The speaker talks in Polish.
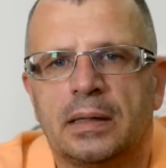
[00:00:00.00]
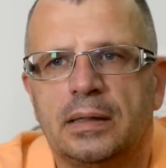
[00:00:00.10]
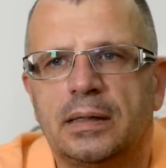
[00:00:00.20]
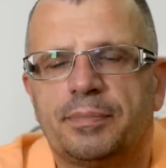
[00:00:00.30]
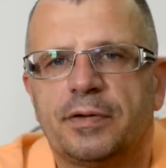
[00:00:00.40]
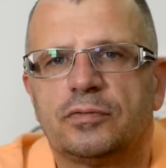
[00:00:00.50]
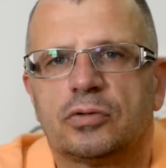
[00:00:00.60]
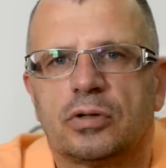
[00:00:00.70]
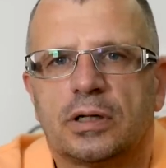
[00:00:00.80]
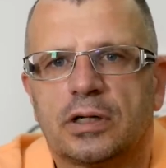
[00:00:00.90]
i na pewno
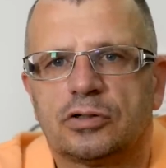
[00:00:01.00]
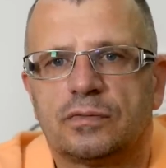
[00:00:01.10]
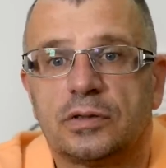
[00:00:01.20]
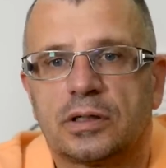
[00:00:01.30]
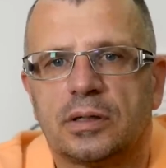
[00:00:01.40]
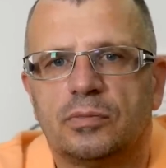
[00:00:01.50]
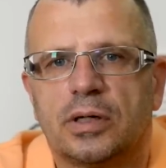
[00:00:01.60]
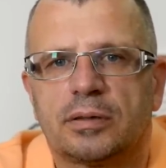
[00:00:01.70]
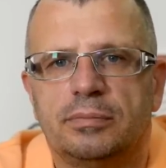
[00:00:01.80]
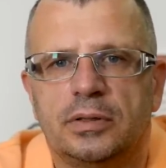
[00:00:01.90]
to lekarzowi takiemu
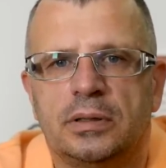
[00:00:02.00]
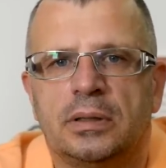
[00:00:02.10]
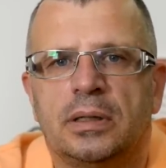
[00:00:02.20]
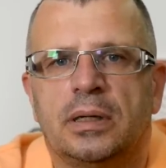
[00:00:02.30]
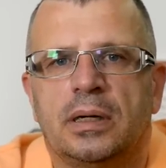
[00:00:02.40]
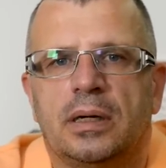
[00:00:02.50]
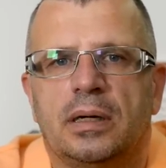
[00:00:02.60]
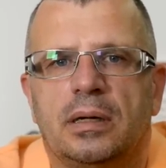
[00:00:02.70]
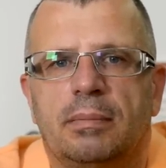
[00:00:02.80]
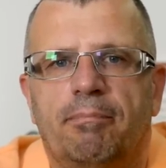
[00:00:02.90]
jak mi
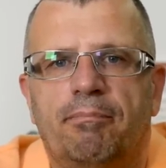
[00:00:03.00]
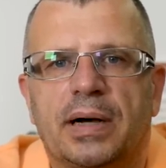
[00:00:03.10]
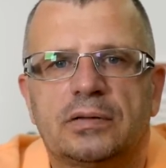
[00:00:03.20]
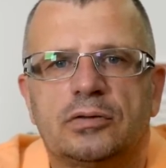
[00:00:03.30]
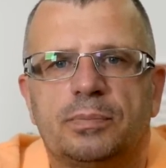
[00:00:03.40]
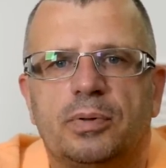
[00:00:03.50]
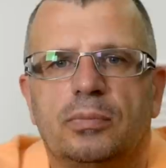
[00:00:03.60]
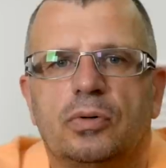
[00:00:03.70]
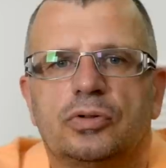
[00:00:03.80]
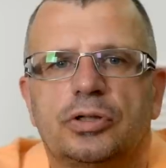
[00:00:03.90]
y, bardzo
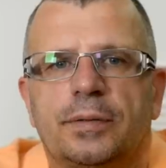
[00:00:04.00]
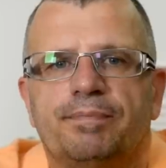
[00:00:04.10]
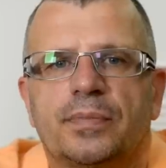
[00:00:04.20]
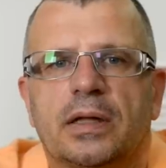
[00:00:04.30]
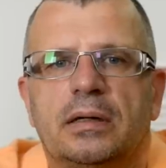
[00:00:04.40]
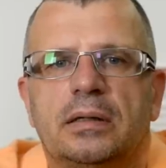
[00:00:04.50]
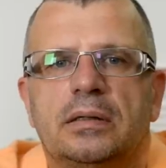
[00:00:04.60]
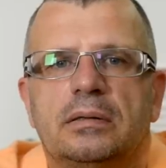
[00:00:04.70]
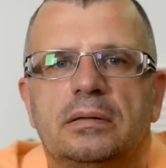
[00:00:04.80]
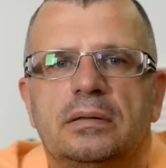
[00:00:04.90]
pomoże.
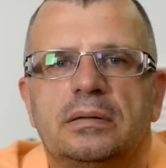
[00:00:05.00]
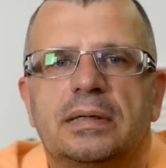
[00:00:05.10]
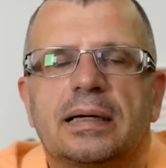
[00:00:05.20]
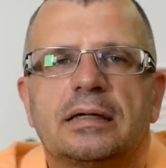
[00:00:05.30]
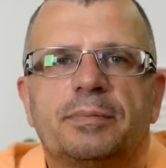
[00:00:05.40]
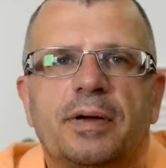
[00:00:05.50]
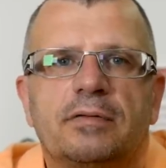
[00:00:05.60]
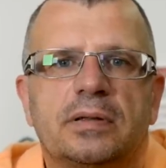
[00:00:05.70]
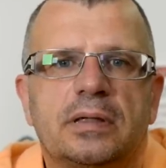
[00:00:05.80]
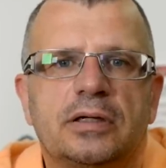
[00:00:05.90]
Y, taka
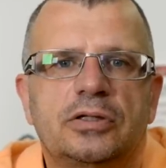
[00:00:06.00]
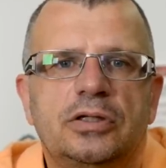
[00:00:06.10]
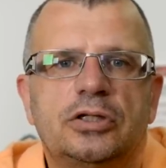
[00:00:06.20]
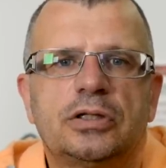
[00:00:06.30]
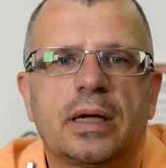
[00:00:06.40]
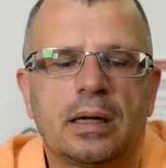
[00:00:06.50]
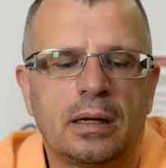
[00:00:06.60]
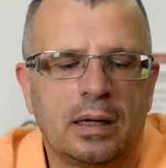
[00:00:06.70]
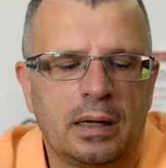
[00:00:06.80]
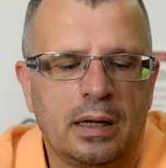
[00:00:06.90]
sprawa
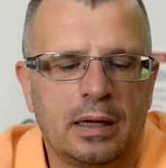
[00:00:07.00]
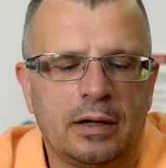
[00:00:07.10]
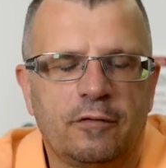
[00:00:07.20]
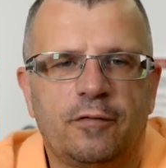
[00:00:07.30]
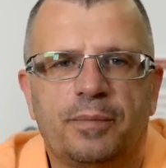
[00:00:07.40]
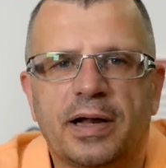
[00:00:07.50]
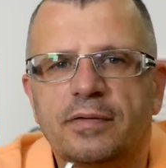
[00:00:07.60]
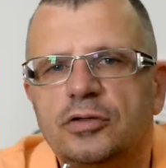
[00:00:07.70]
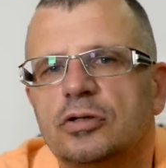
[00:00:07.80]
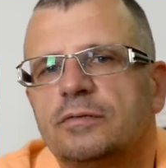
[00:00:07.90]
techniczna,
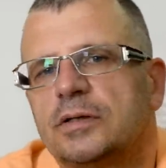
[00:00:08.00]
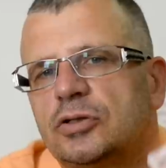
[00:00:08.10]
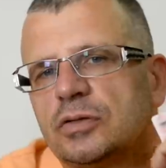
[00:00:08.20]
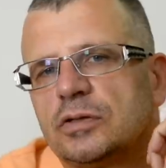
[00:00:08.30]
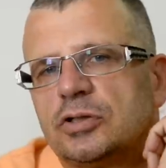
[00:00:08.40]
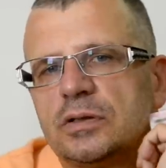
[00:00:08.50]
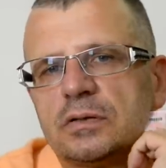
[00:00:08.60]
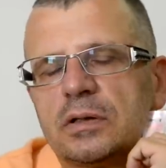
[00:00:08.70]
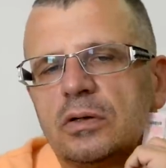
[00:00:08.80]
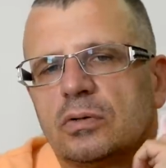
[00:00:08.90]
wprawdzie od
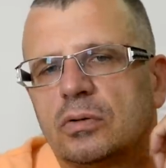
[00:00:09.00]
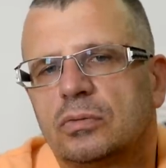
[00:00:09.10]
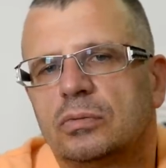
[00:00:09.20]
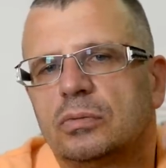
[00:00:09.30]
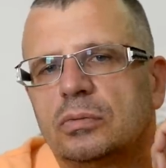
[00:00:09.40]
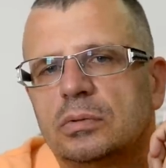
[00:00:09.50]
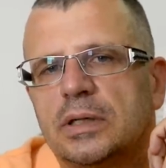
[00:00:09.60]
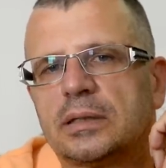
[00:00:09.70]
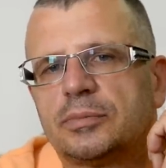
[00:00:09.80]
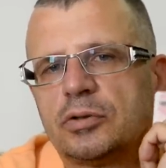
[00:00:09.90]
2013 roku,
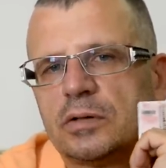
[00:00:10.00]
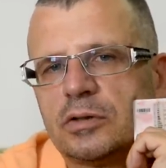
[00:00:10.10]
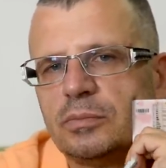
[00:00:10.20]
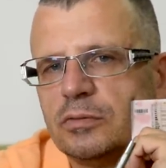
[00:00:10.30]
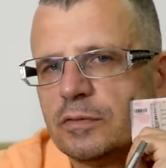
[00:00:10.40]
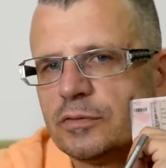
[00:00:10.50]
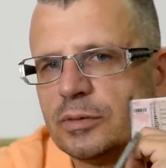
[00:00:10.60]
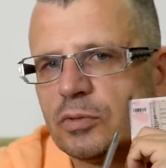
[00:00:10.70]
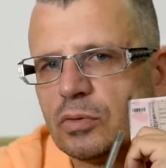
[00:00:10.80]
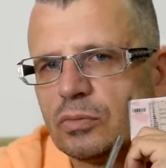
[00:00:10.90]
ja na przykład zrobiłem w
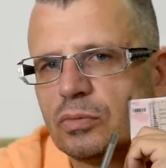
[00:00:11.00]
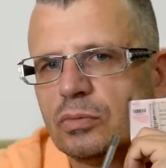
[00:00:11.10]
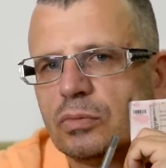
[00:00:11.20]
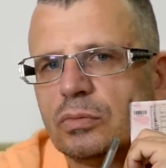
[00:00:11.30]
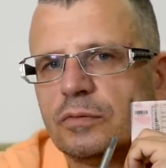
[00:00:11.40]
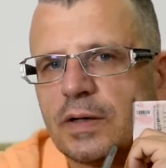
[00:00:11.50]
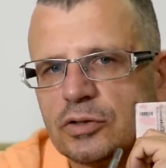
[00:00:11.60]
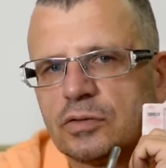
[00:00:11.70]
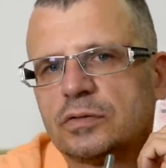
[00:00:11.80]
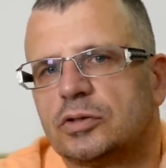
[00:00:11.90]
tym roku,
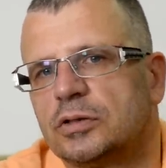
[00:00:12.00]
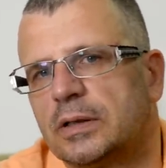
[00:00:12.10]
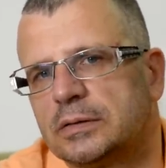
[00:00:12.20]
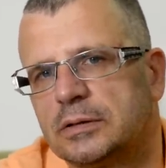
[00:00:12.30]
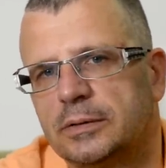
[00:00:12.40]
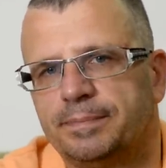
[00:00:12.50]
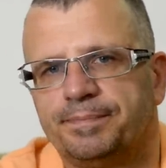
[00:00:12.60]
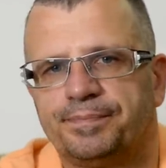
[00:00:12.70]
2013